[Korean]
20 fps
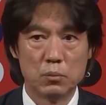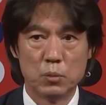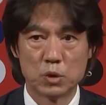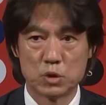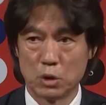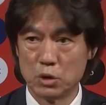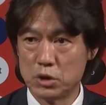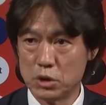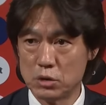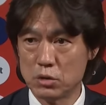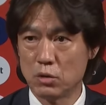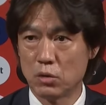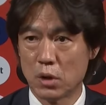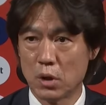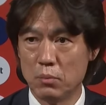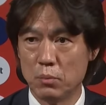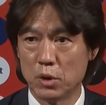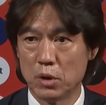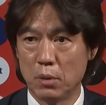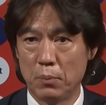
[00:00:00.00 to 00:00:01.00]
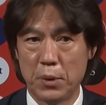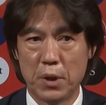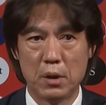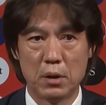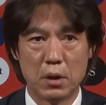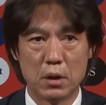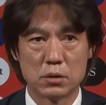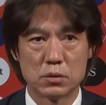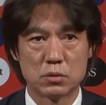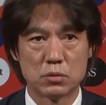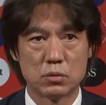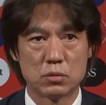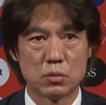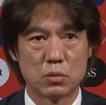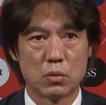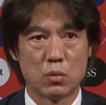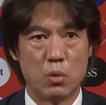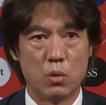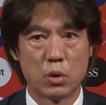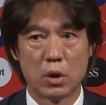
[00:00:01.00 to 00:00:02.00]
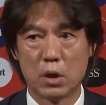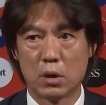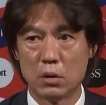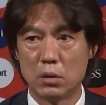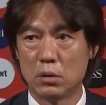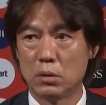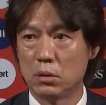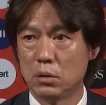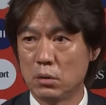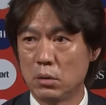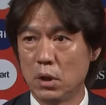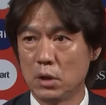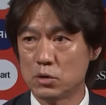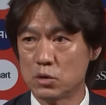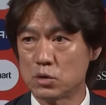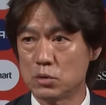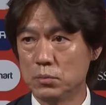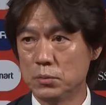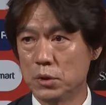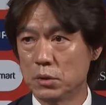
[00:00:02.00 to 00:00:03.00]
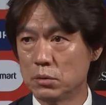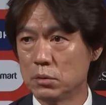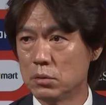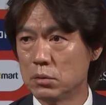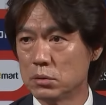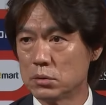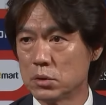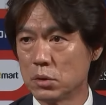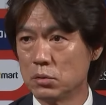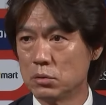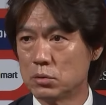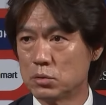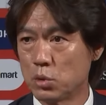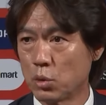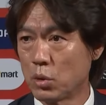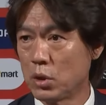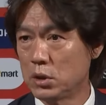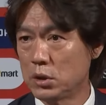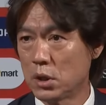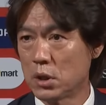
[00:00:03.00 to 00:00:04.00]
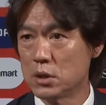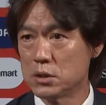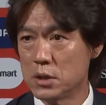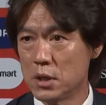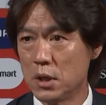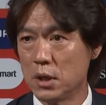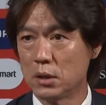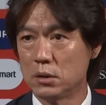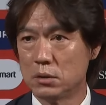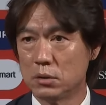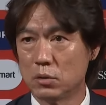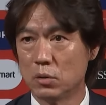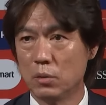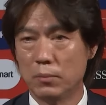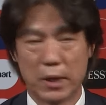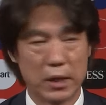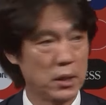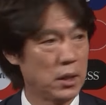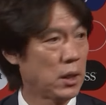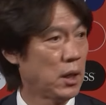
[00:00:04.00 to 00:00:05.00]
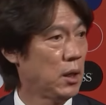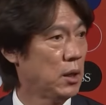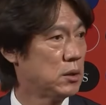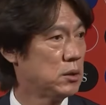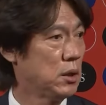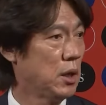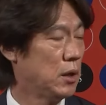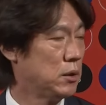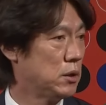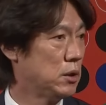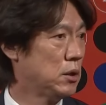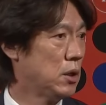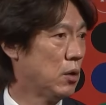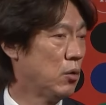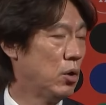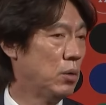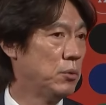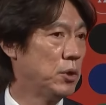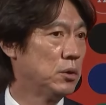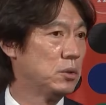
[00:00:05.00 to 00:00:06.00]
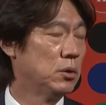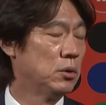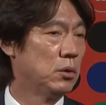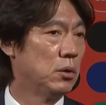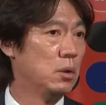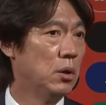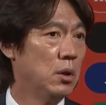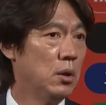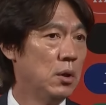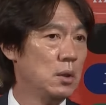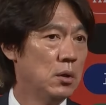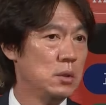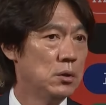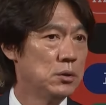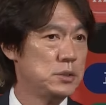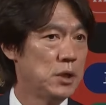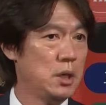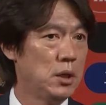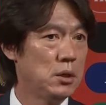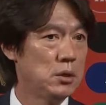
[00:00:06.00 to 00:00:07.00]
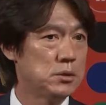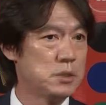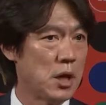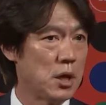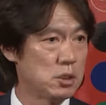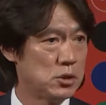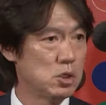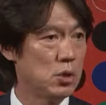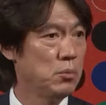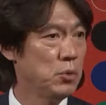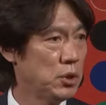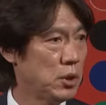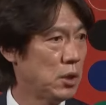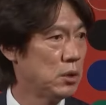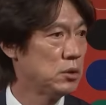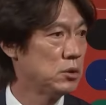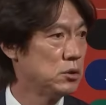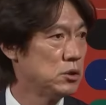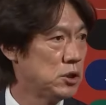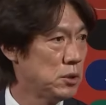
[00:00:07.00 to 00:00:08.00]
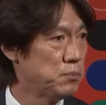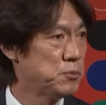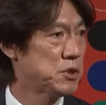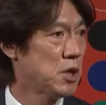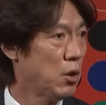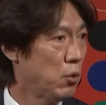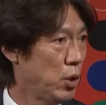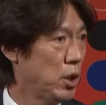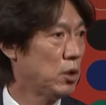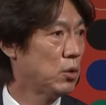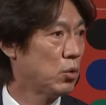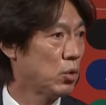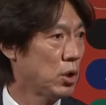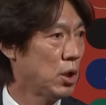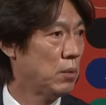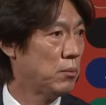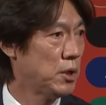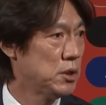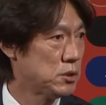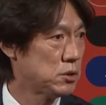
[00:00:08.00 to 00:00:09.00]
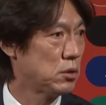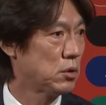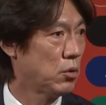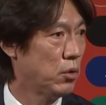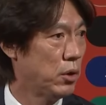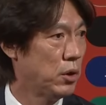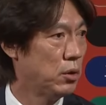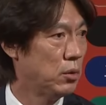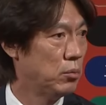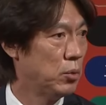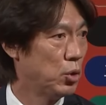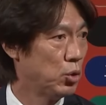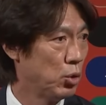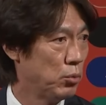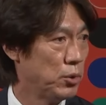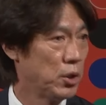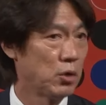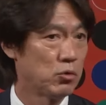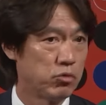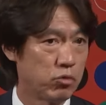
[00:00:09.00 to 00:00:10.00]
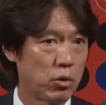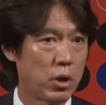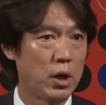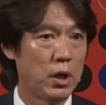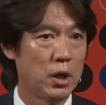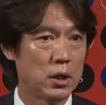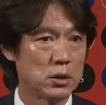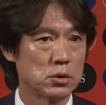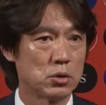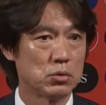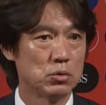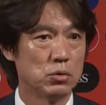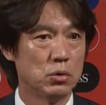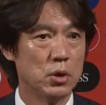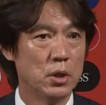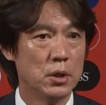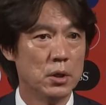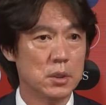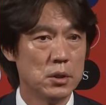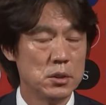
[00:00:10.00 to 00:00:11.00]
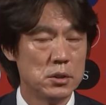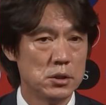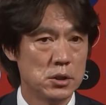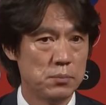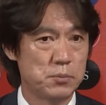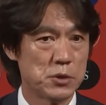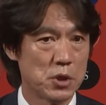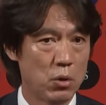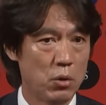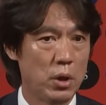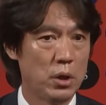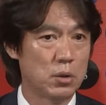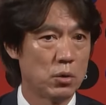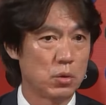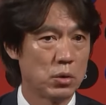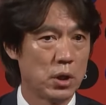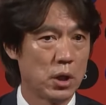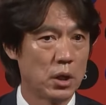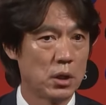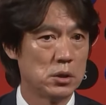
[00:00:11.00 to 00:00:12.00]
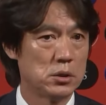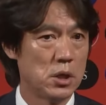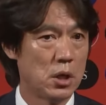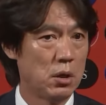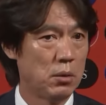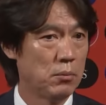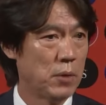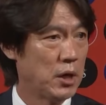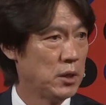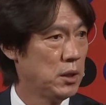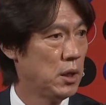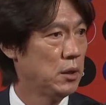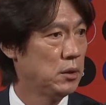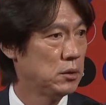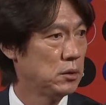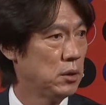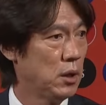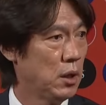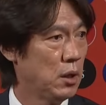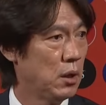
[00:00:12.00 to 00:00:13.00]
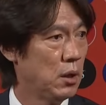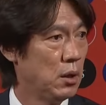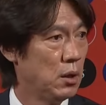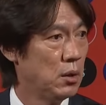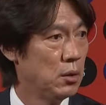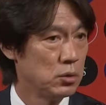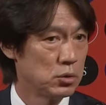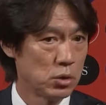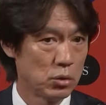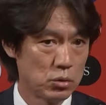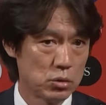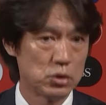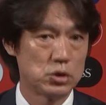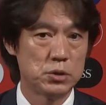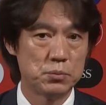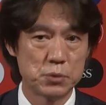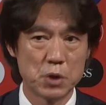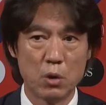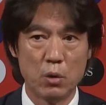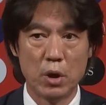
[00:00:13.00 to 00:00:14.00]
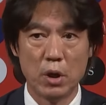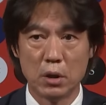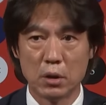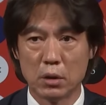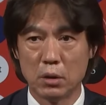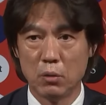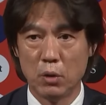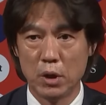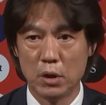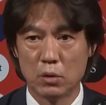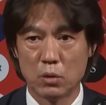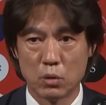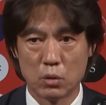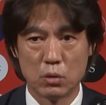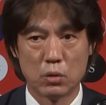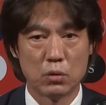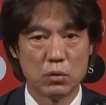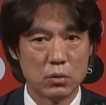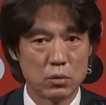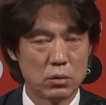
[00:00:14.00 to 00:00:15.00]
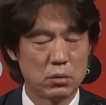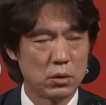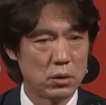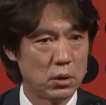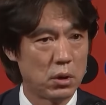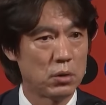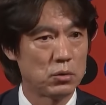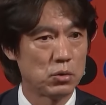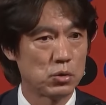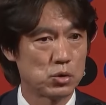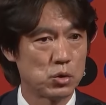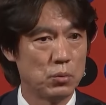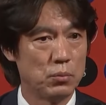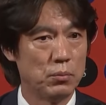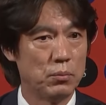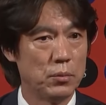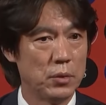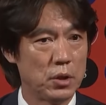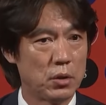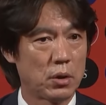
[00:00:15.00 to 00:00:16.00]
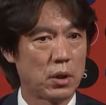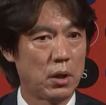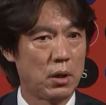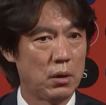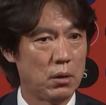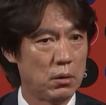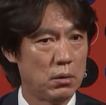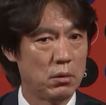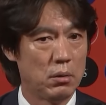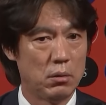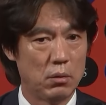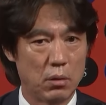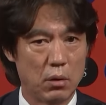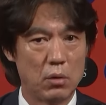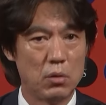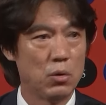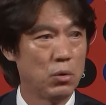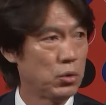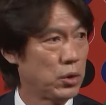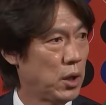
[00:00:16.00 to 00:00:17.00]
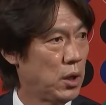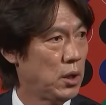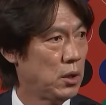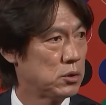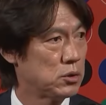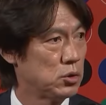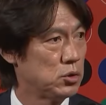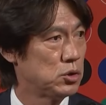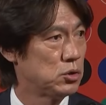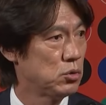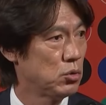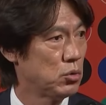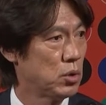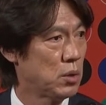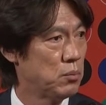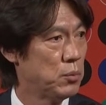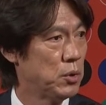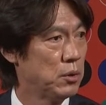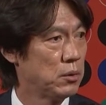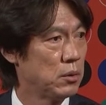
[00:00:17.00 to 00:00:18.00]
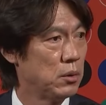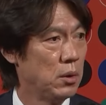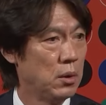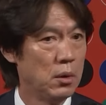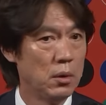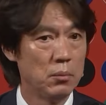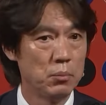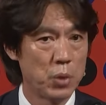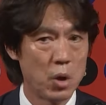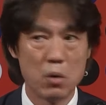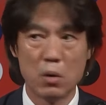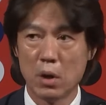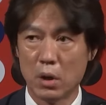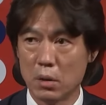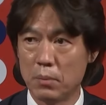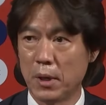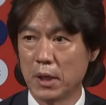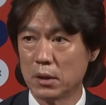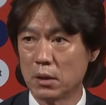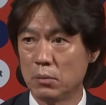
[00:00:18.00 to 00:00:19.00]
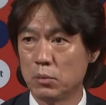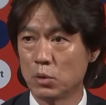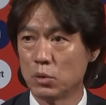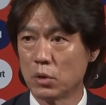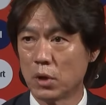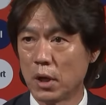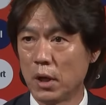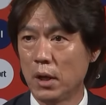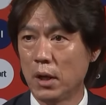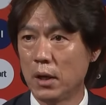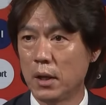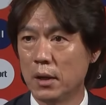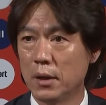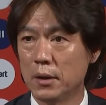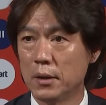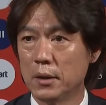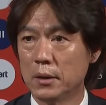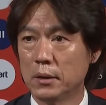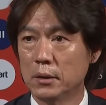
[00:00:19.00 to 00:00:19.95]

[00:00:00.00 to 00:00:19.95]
뭐 전체적으로 한번 협회 내에서도 또 공개를 해줬으면 전 좋겠다라는 생각이 들고 만약에 그게 안 된다고 하면은 제일 쟁점이 되는 10차 회의록이 아마 있을 거예요. 뭐이번에 국회에 가서도 10차 회의록 얘기를 제일 많이 했는데 전 그 10차 회의, 회의록이라도 좀 이렇게 언론에 전체적으로 한번 평가를 받아보는 게